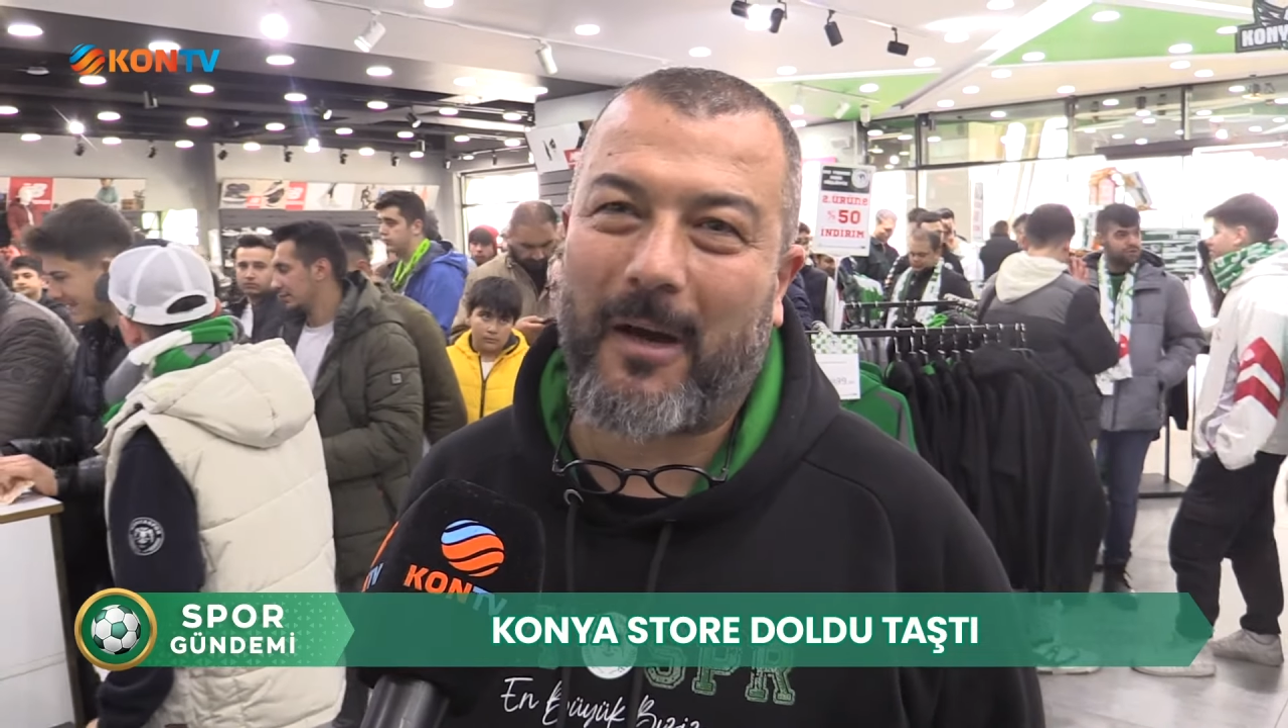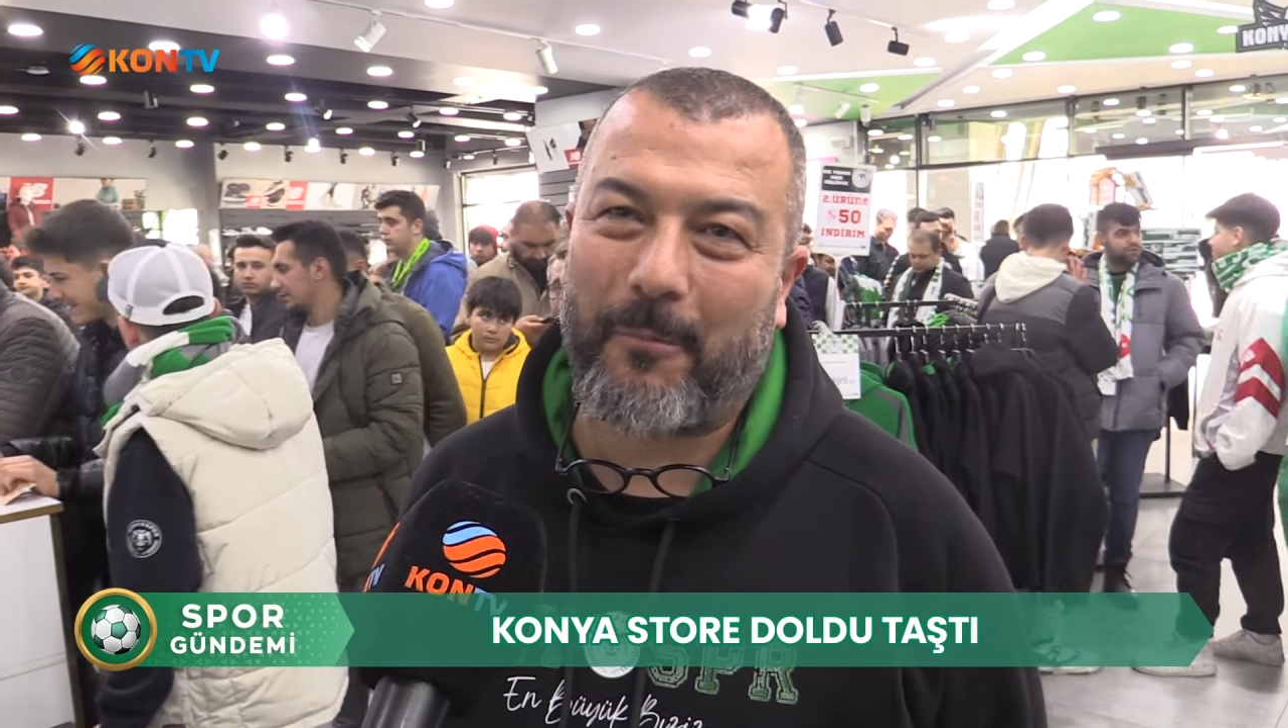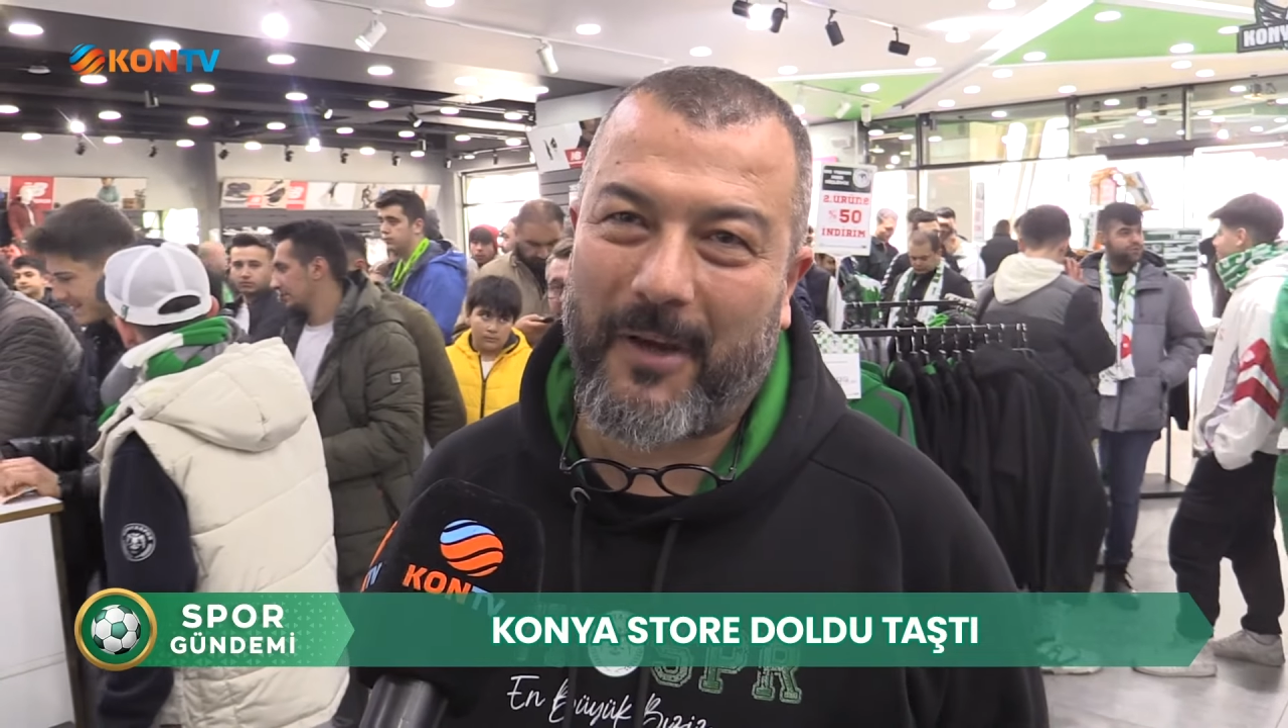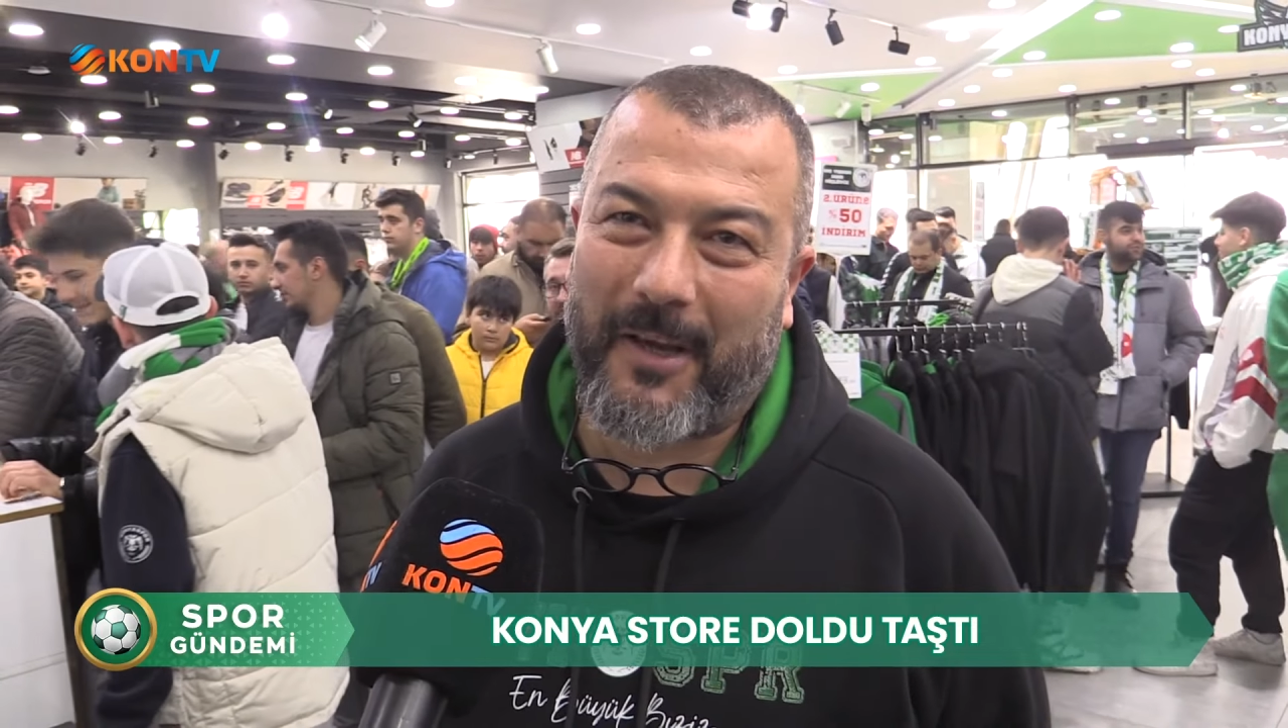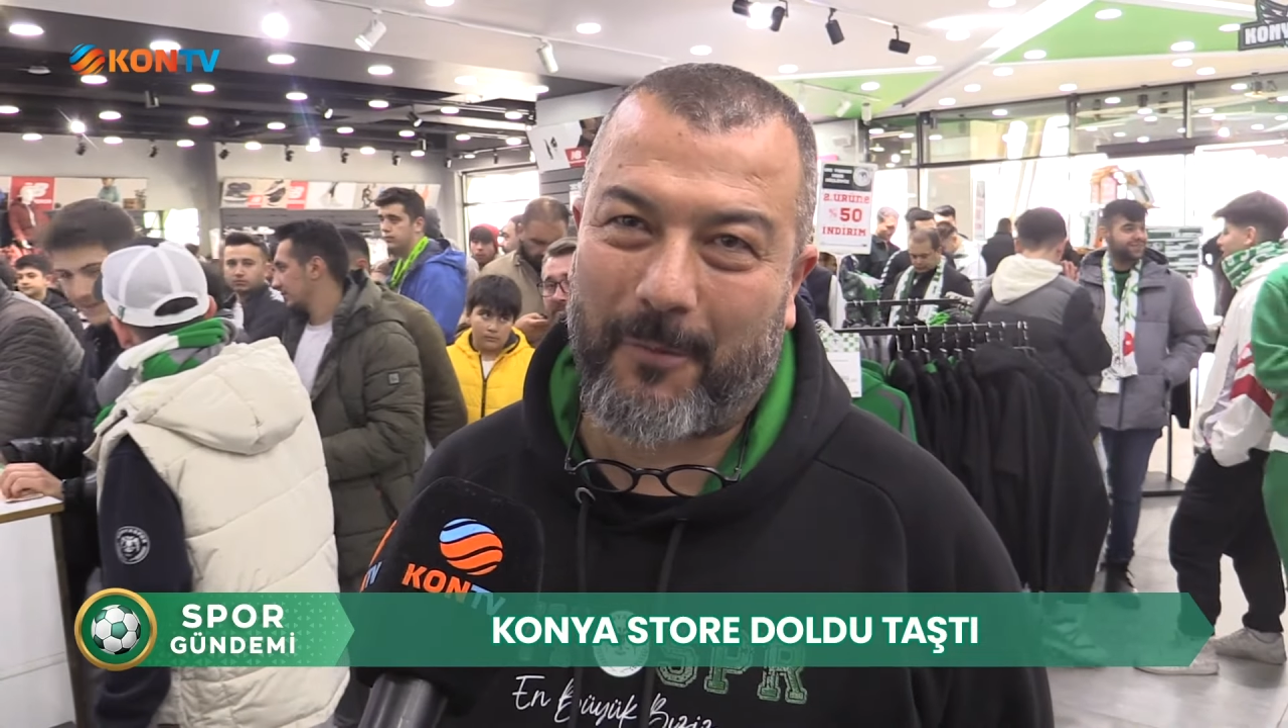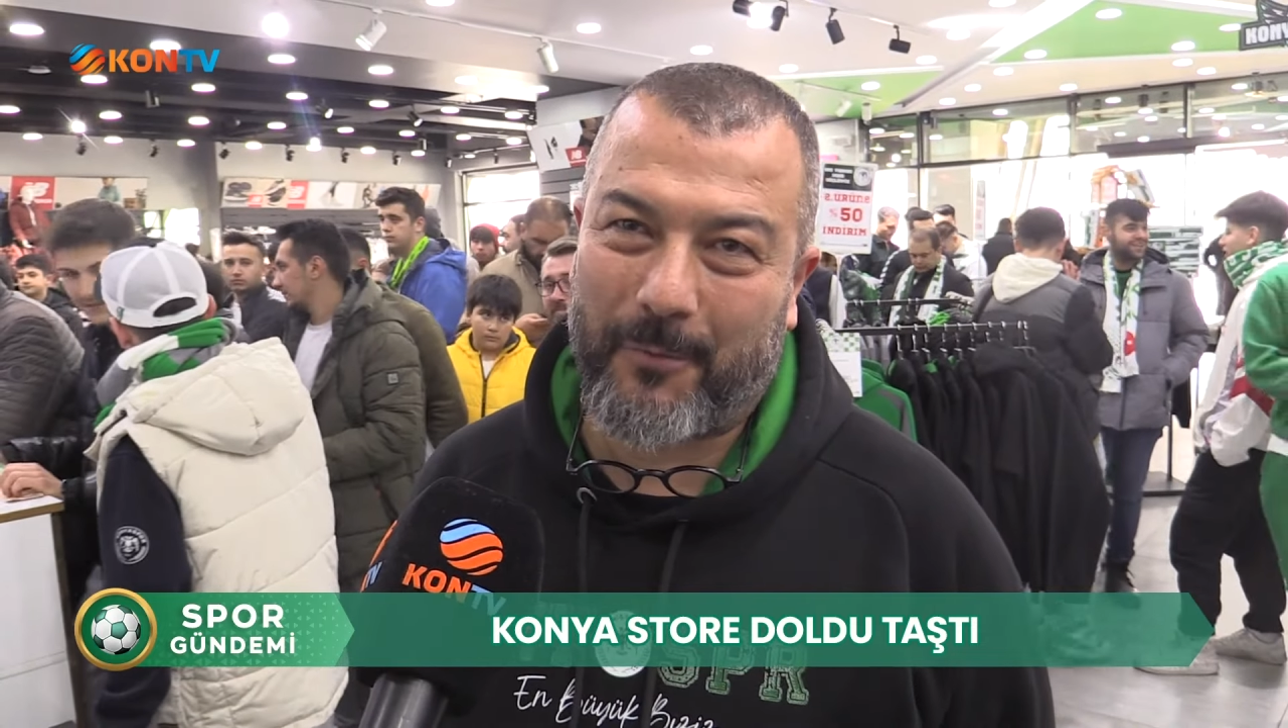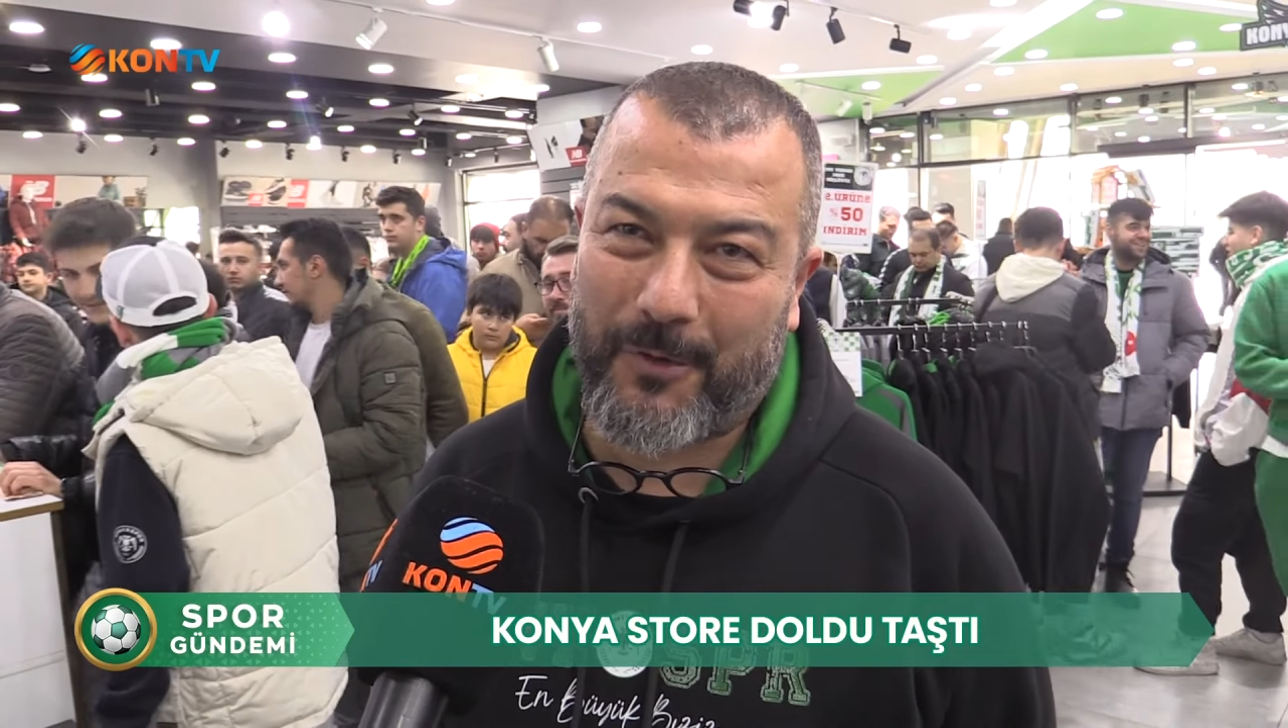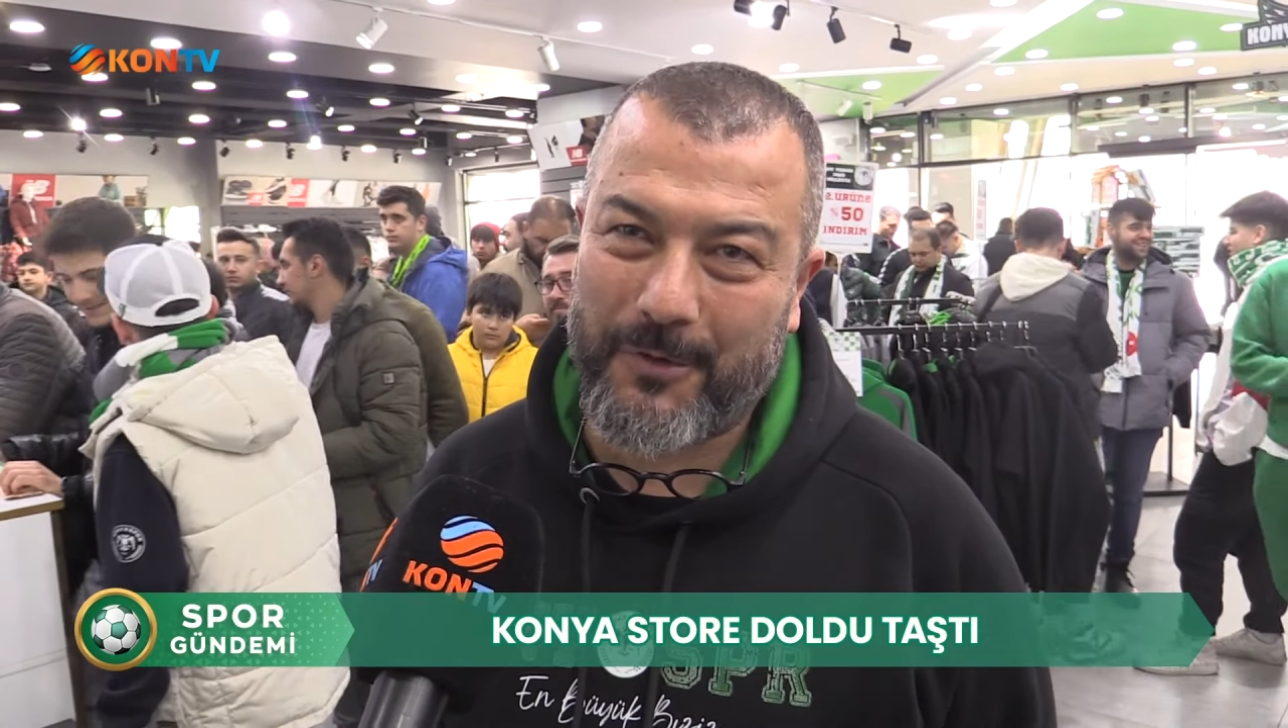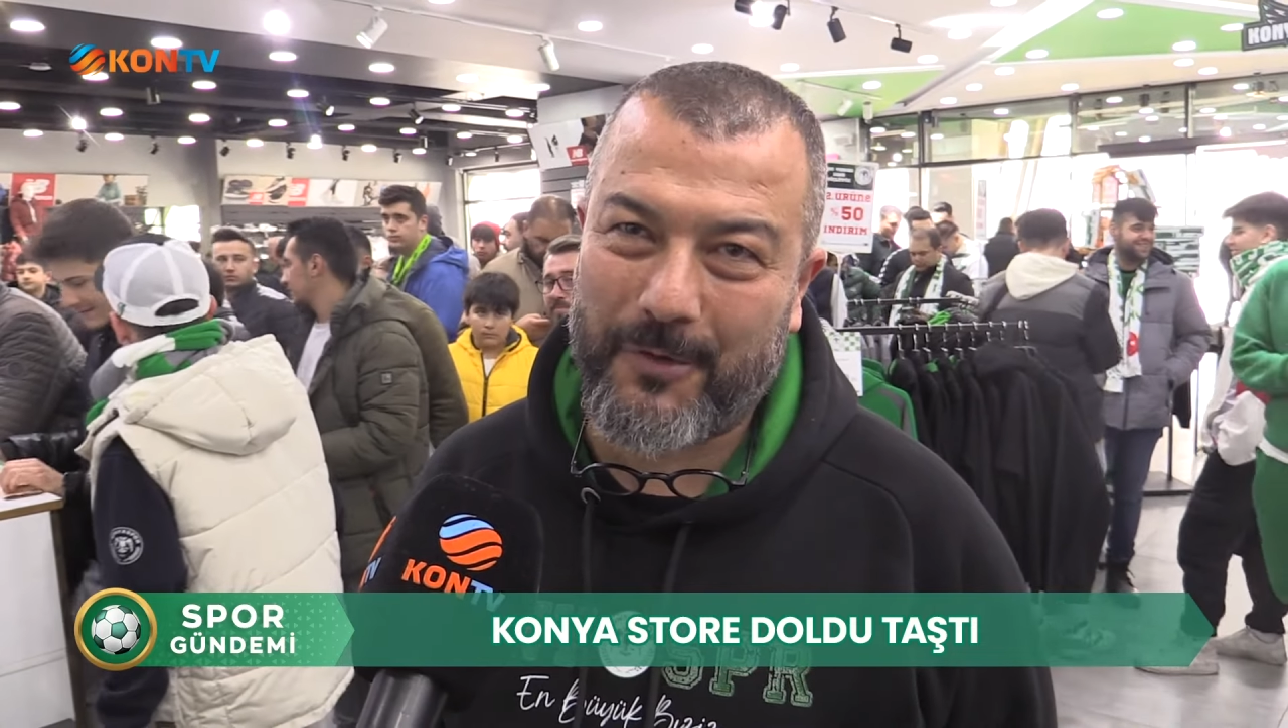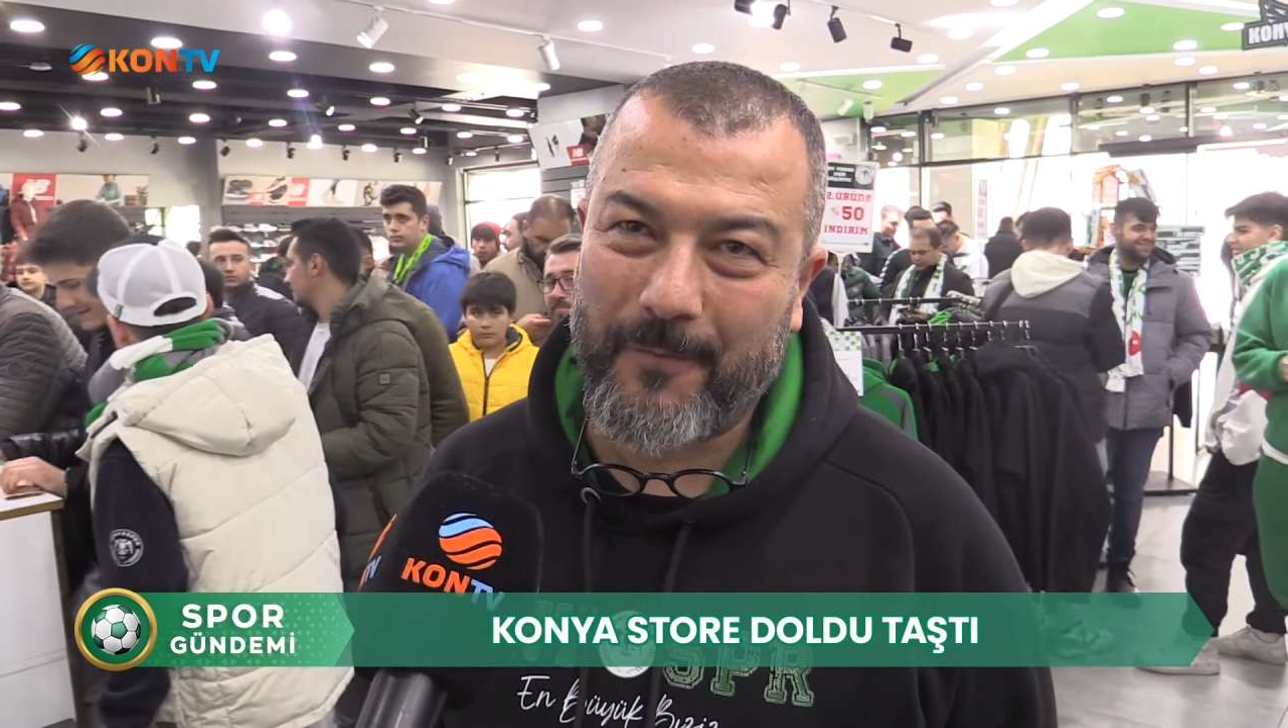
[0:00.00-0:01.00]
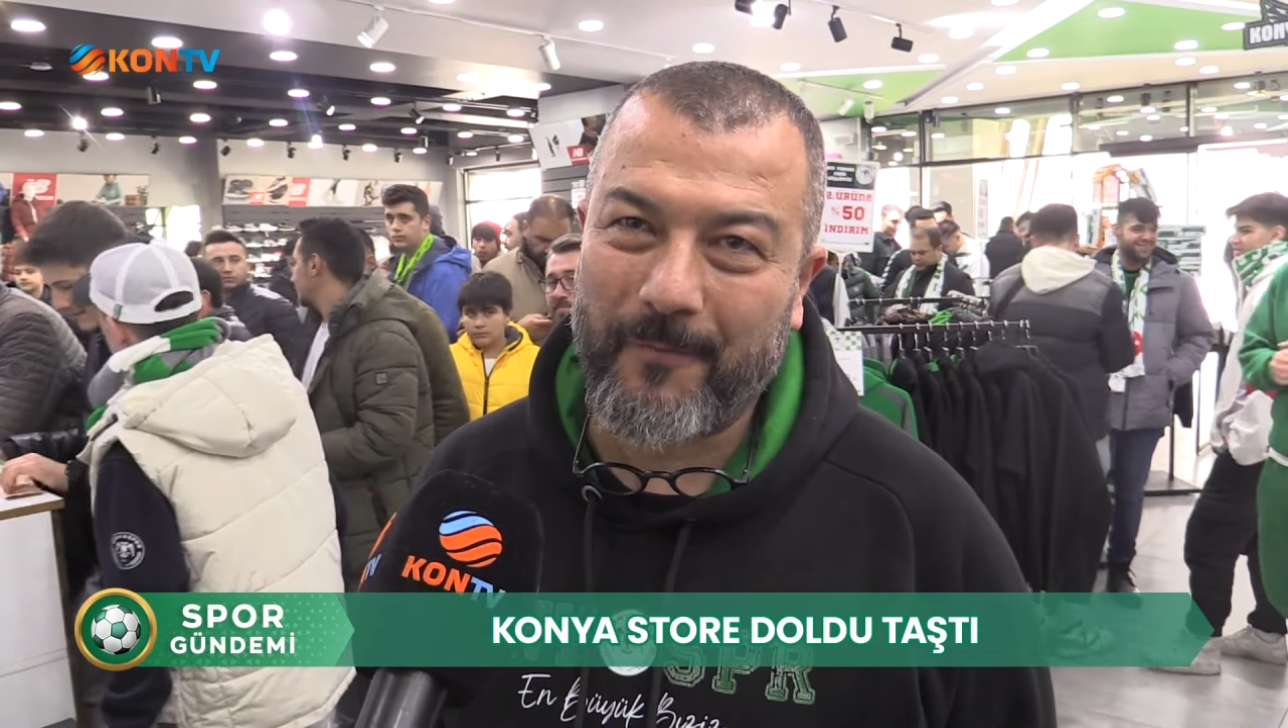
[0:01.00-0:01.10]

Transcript: kampanya yapıyoruz.